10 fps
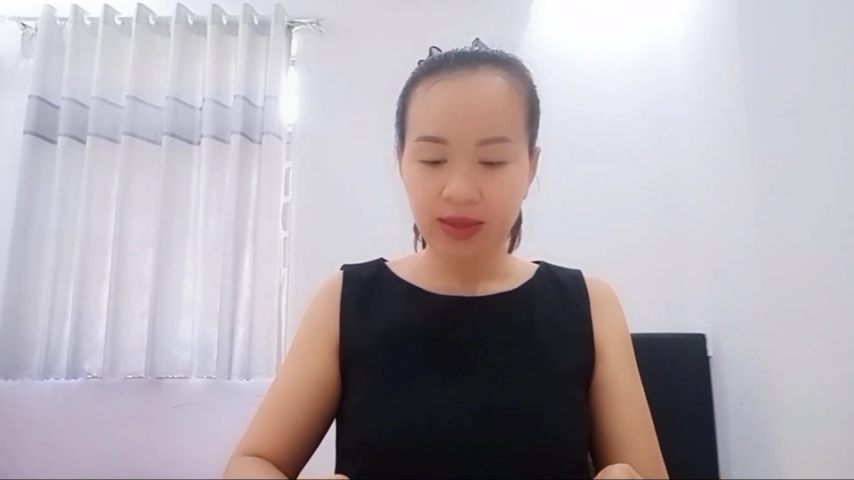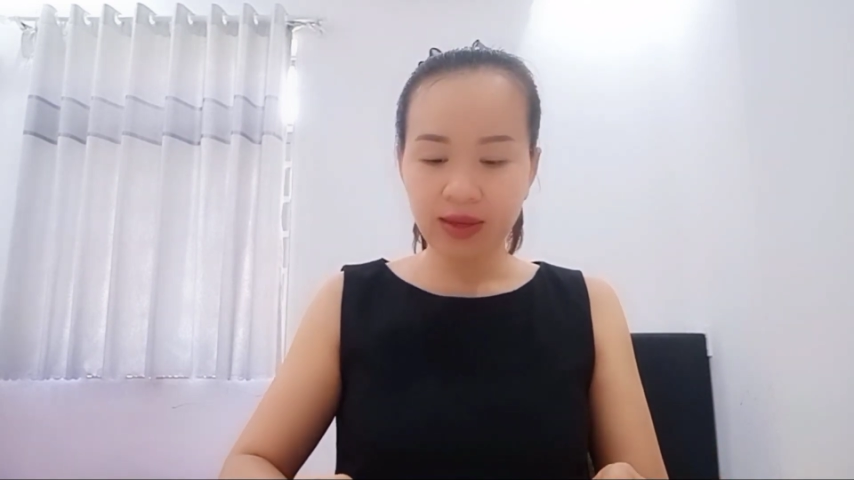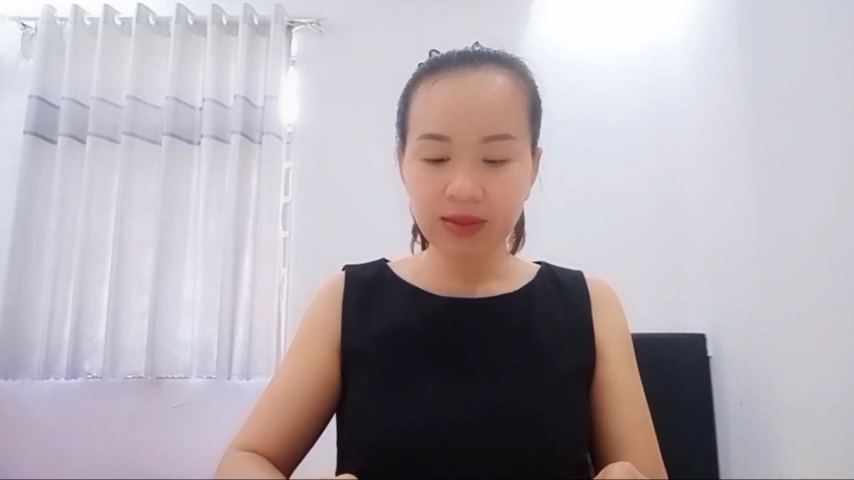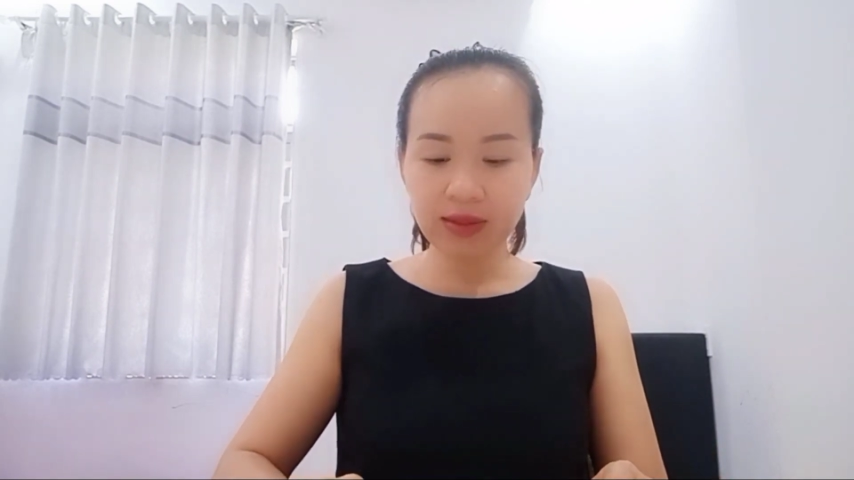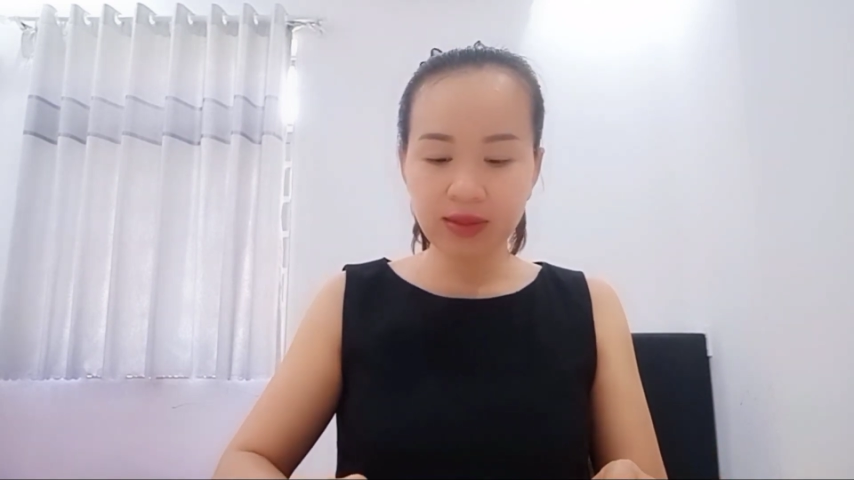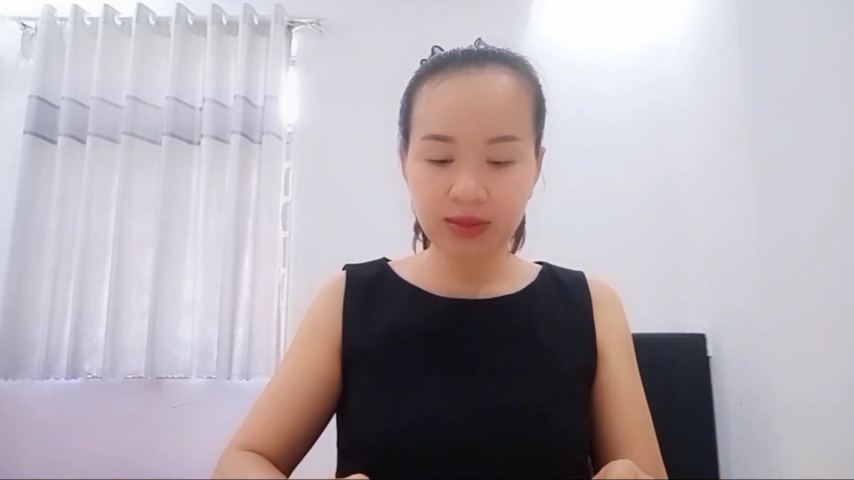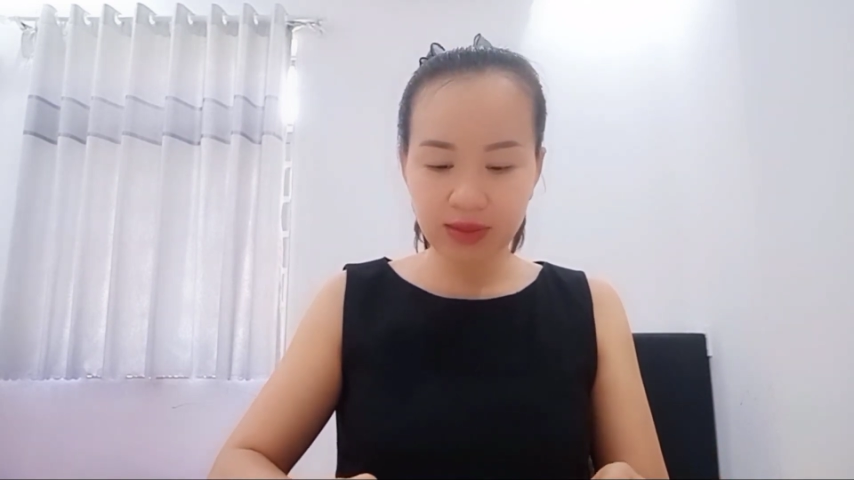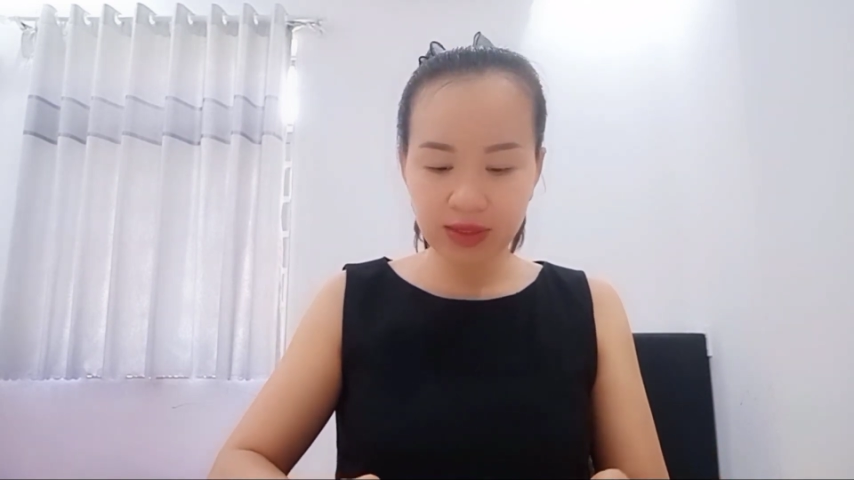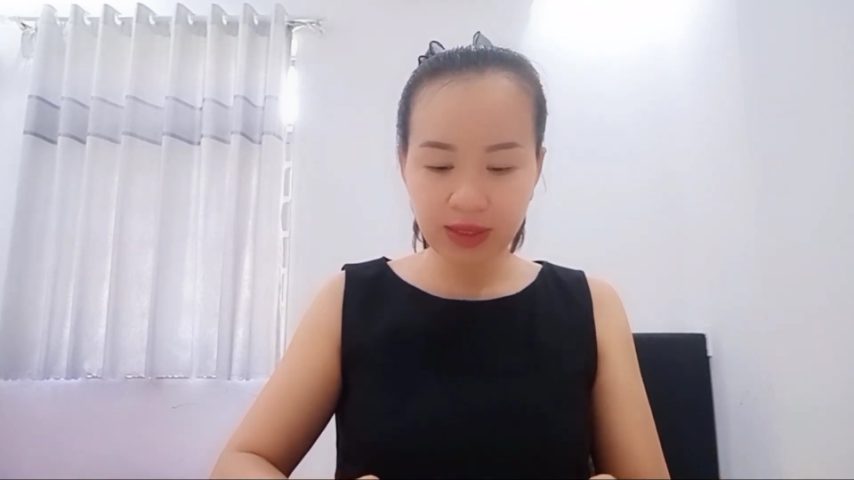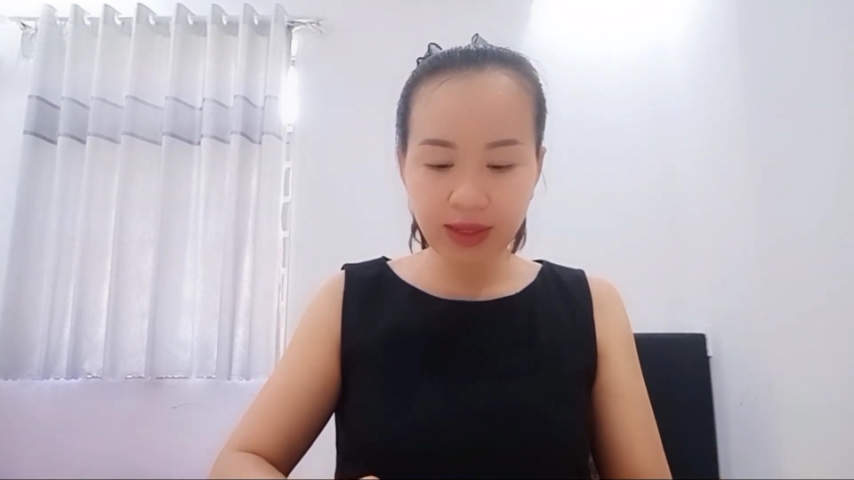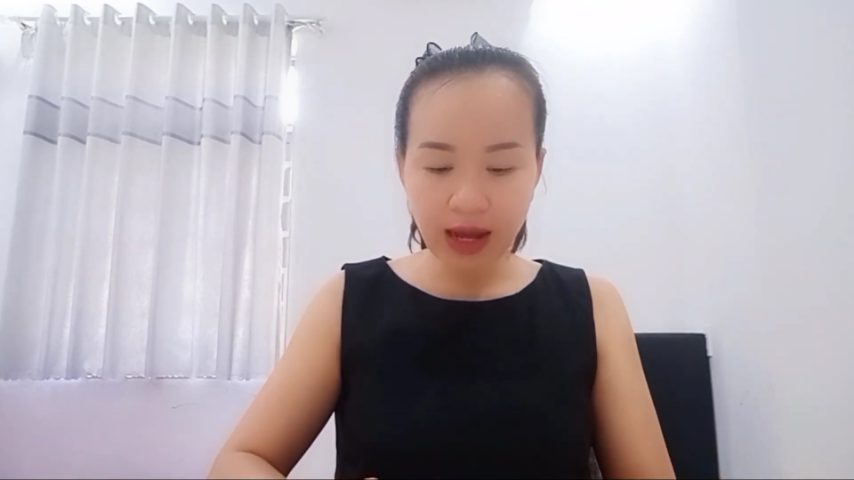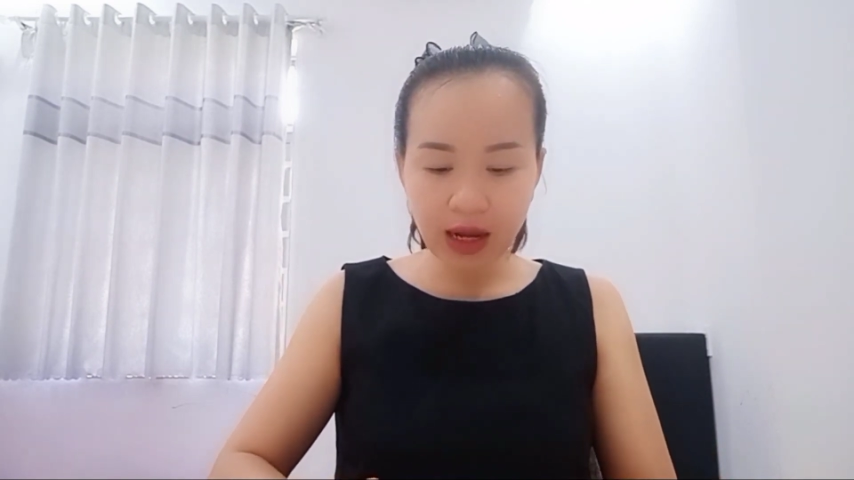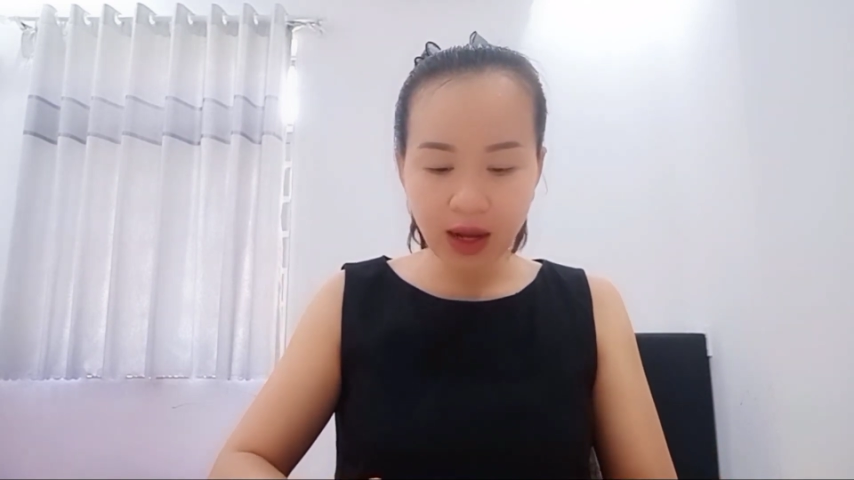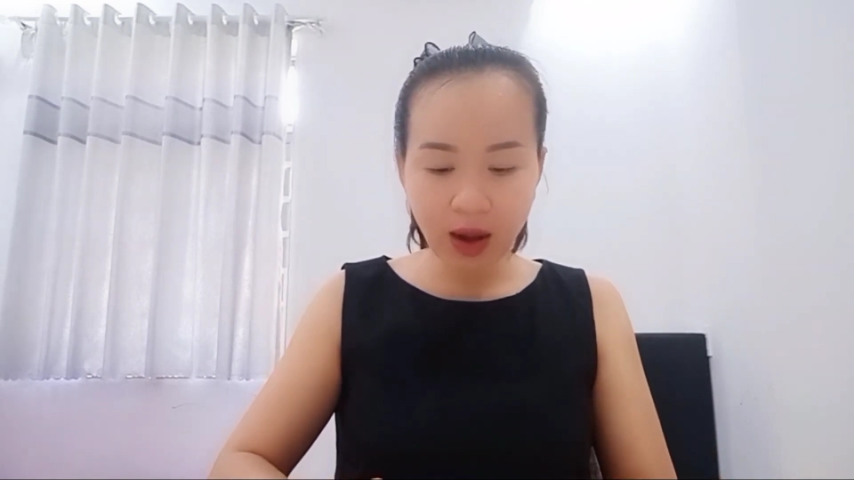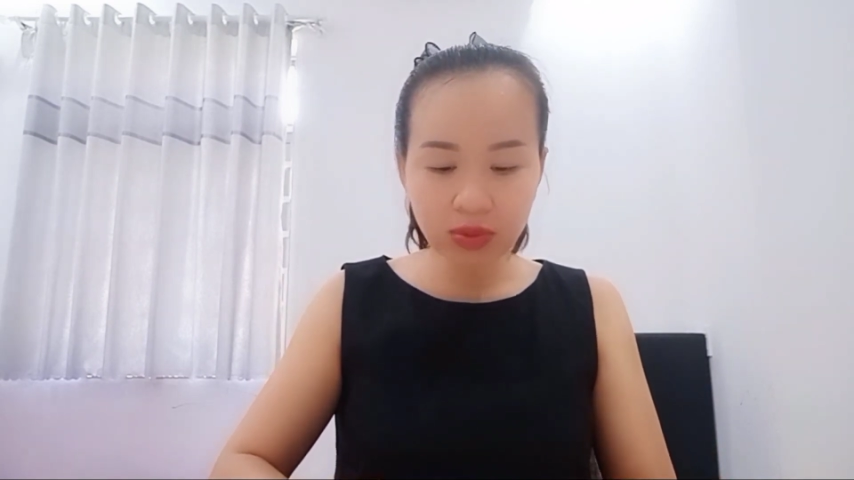nhưng được dựa trên
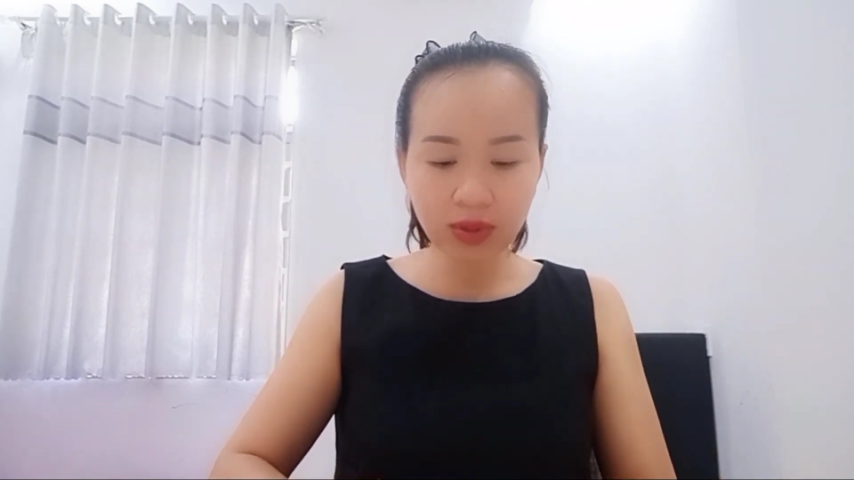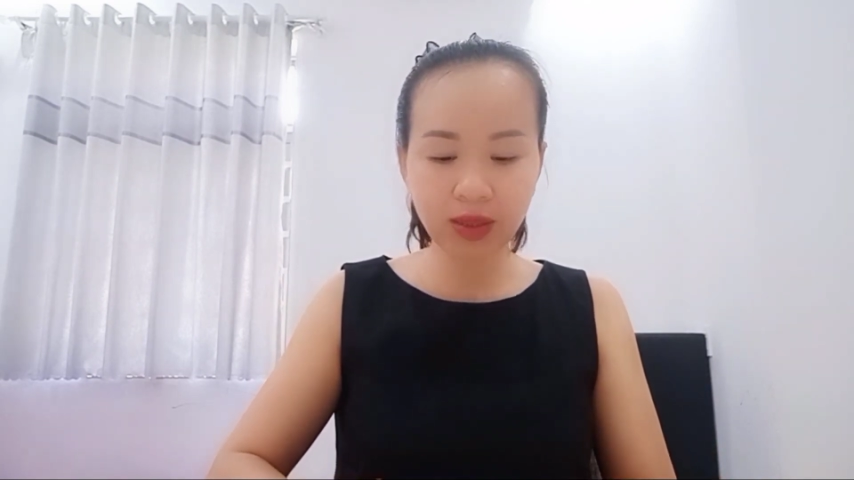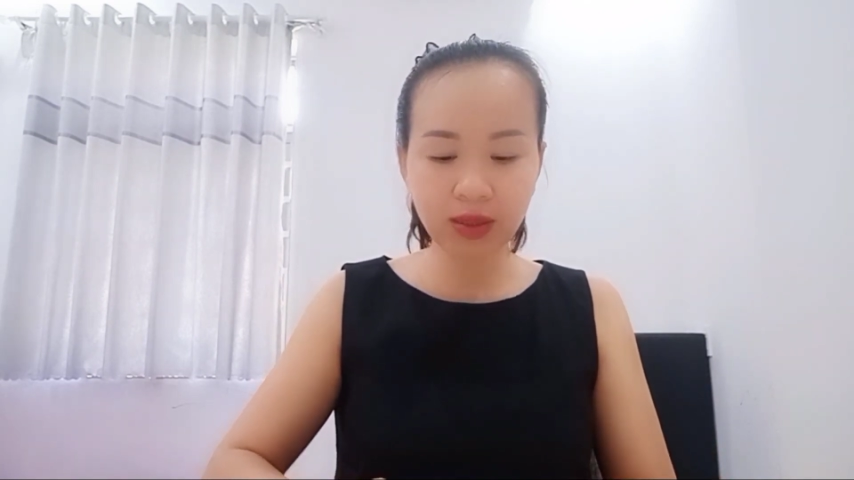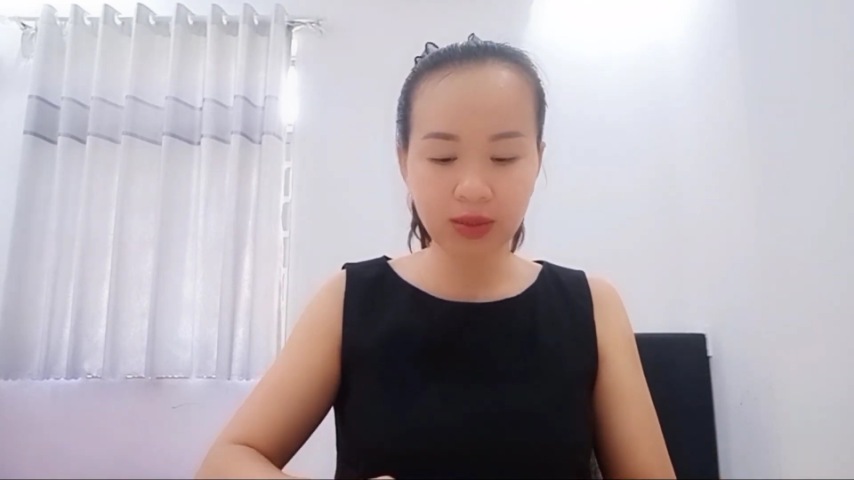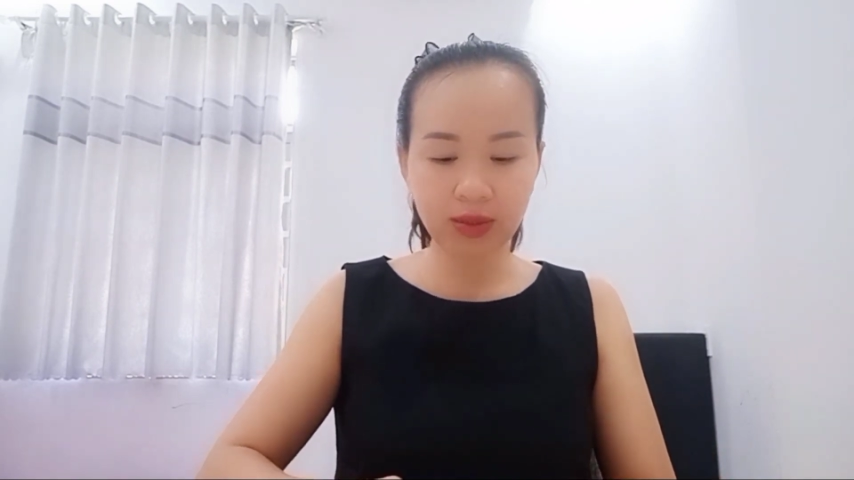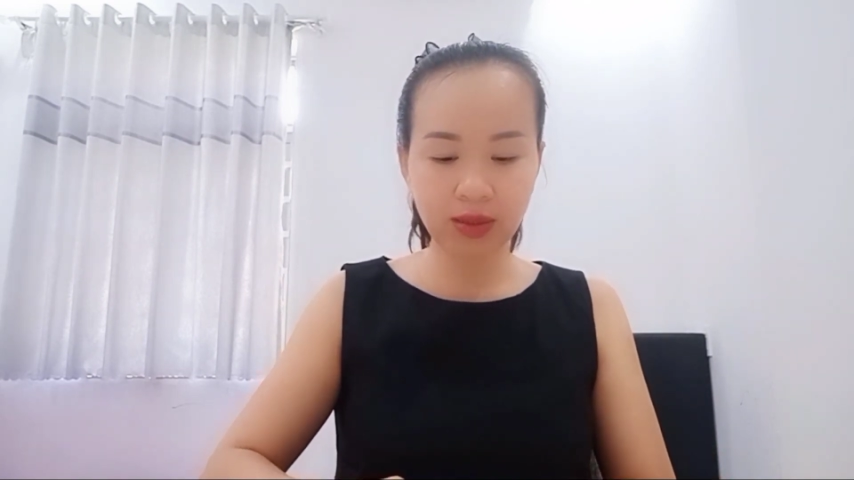các công thức